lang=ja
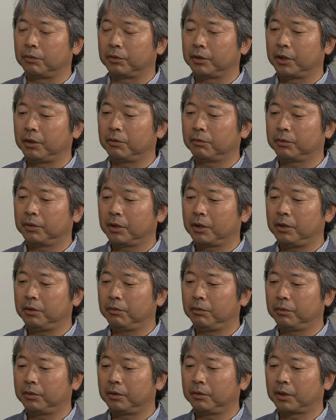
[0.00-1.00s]
精力的に
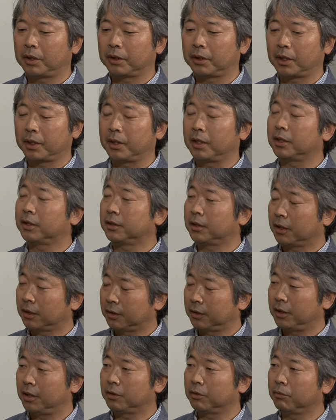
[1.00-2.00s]
動いている方がいらっしゃっ
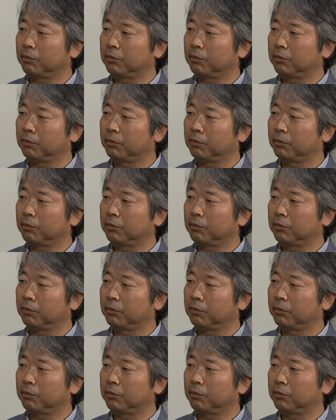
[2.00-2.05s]
て、